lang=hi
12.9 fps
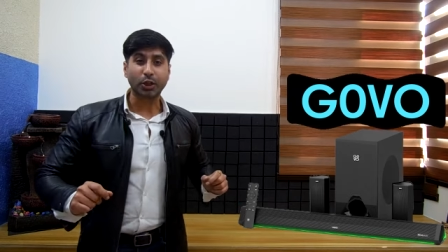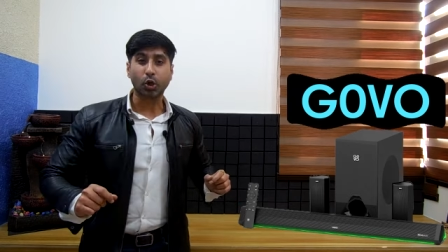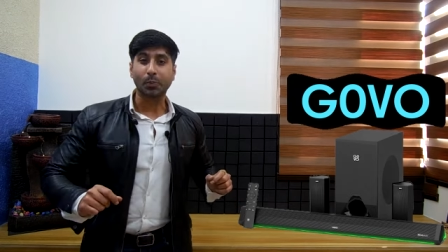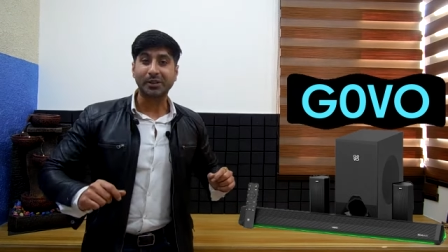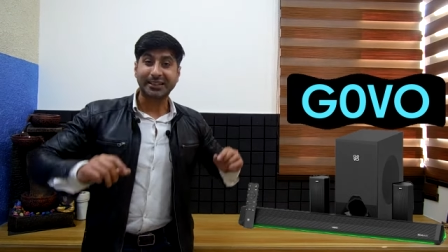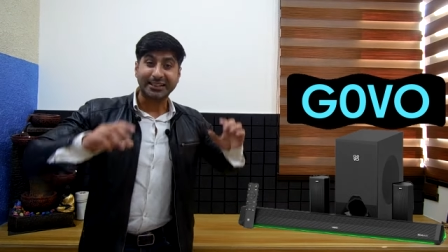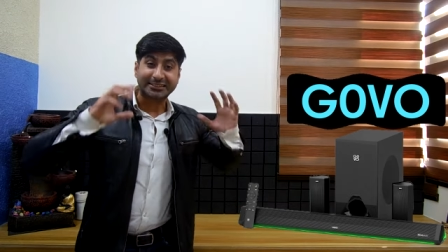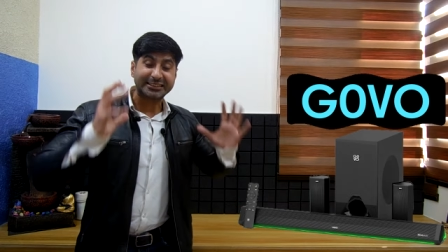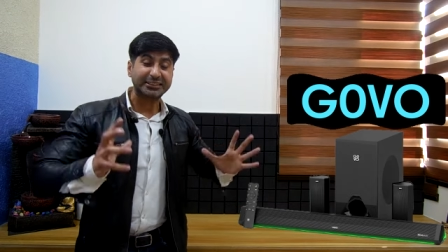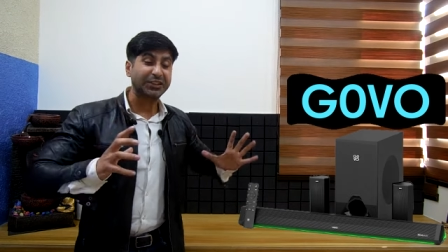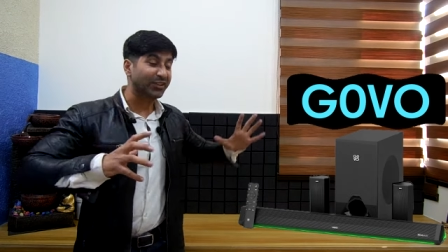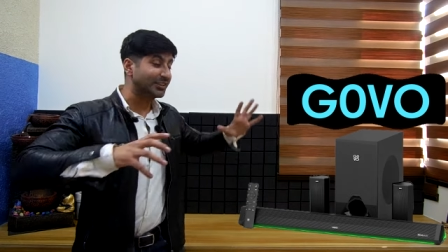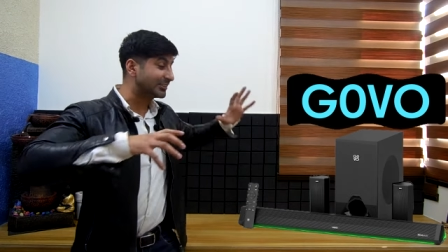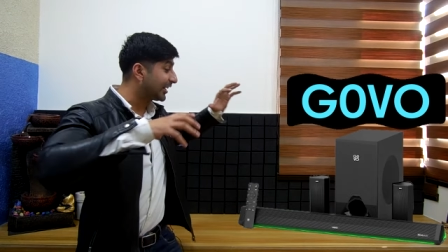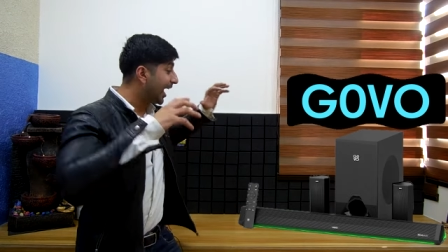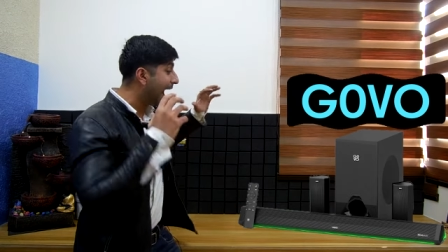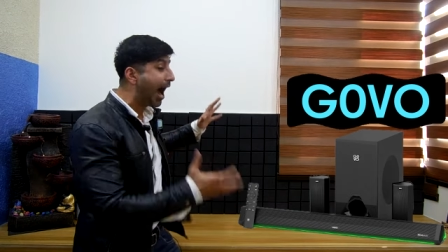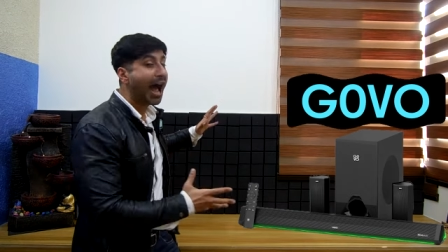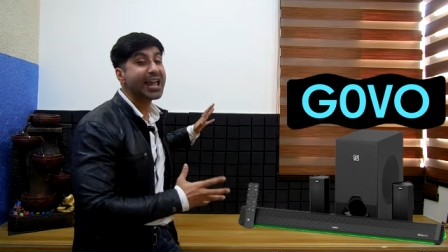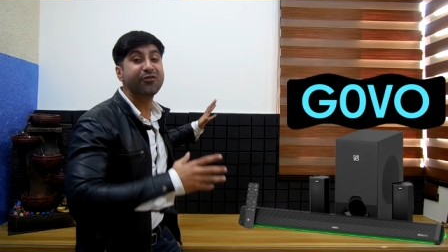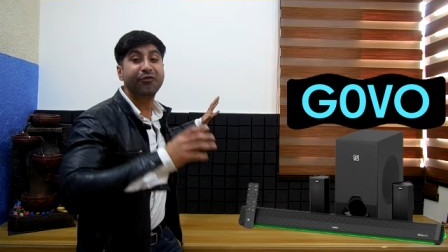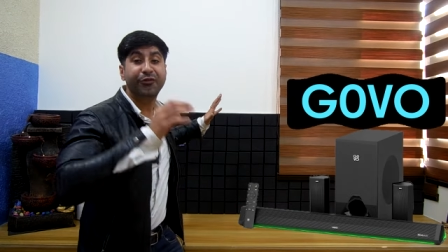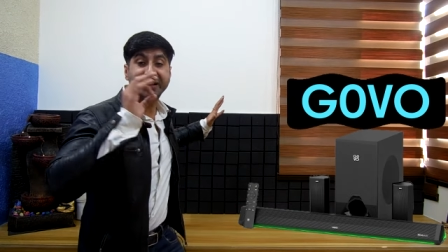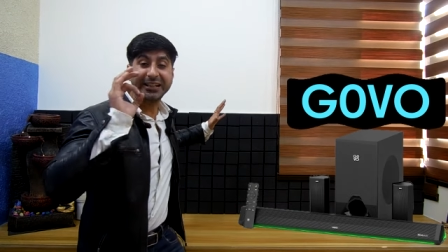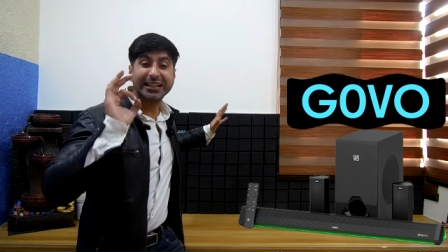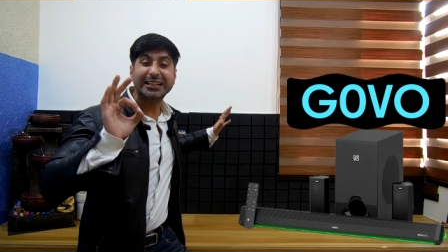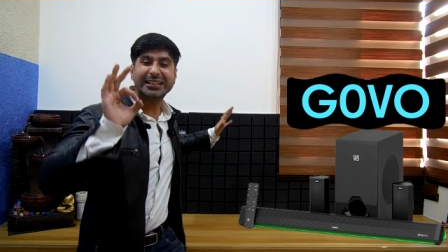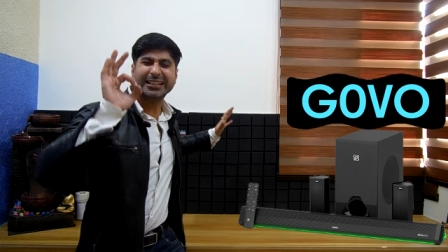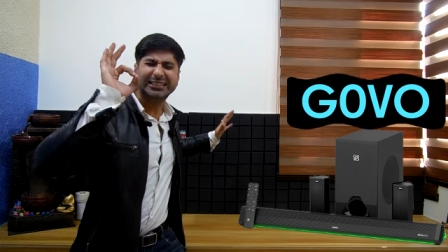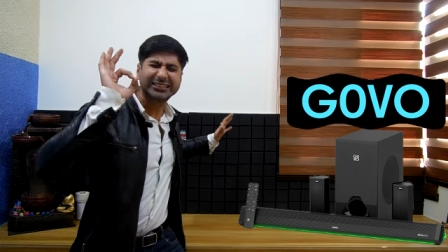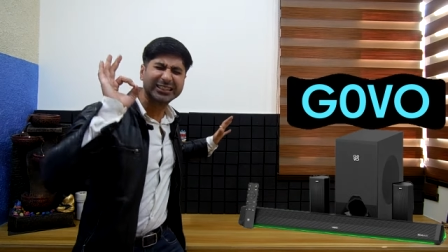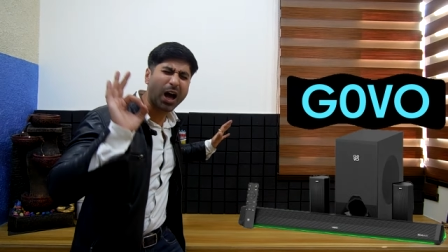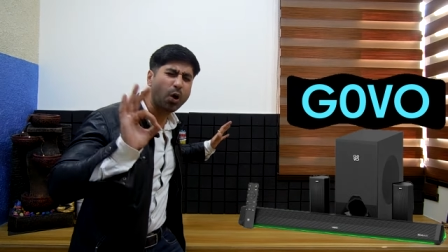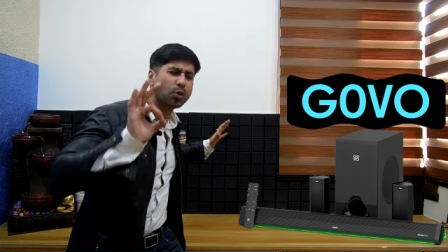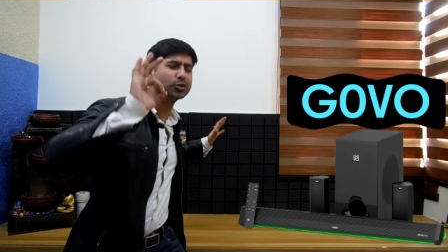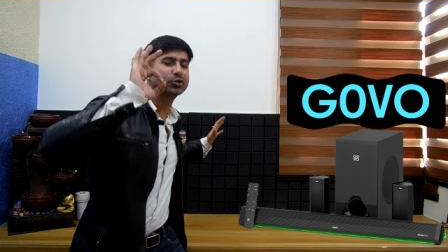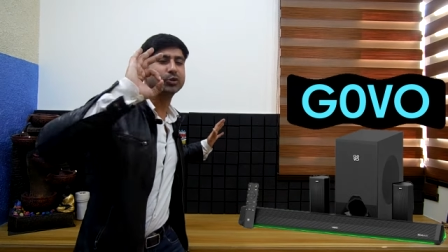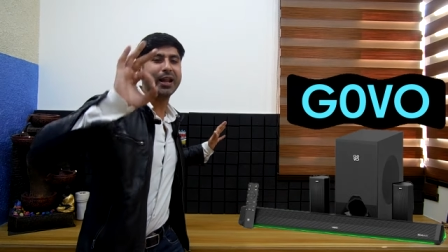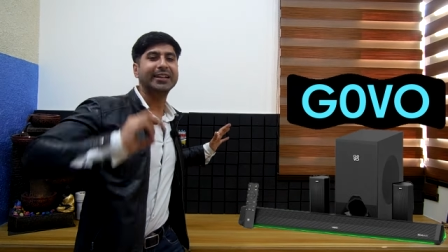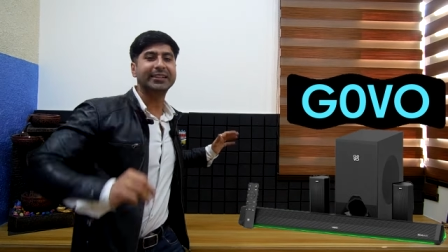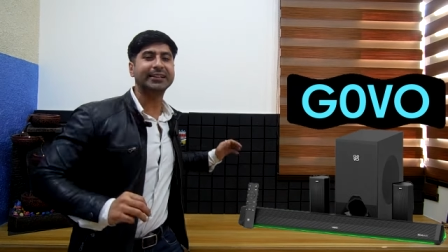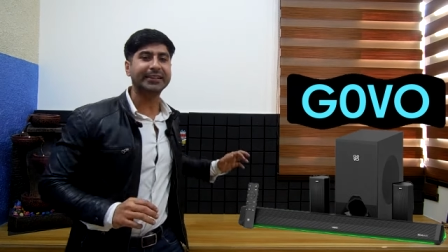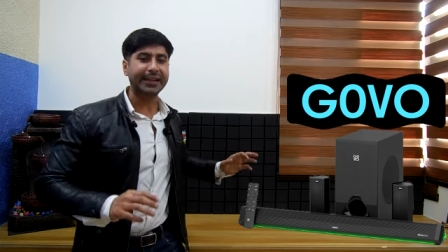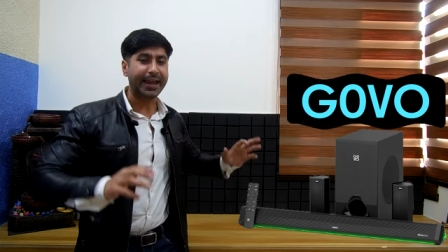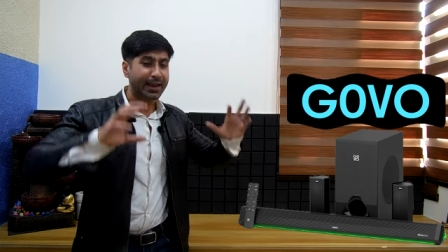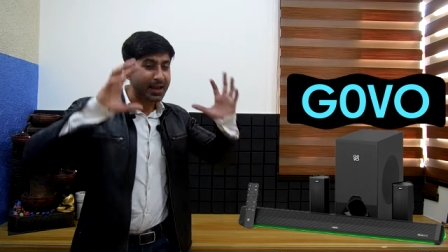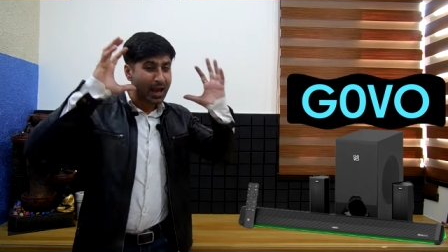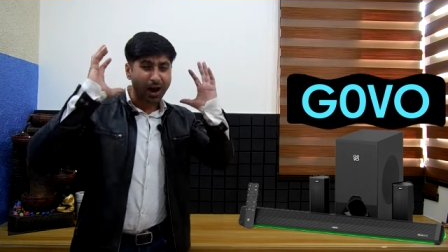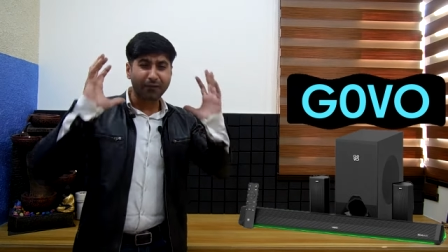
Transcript: देखने को मिलता है जिसकी वजह से हाई फिडल रियलिटी साउंड सुनाई देती है